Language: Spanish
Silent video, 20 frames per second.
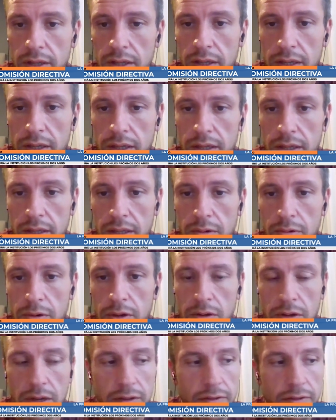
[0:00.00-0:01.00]
y
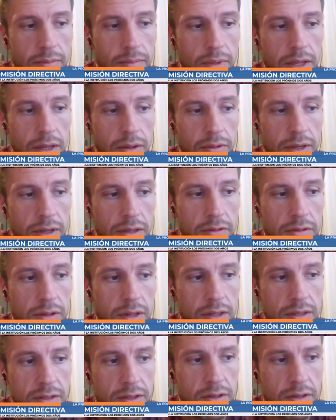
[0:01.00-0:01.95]
luego la asamblea de un acto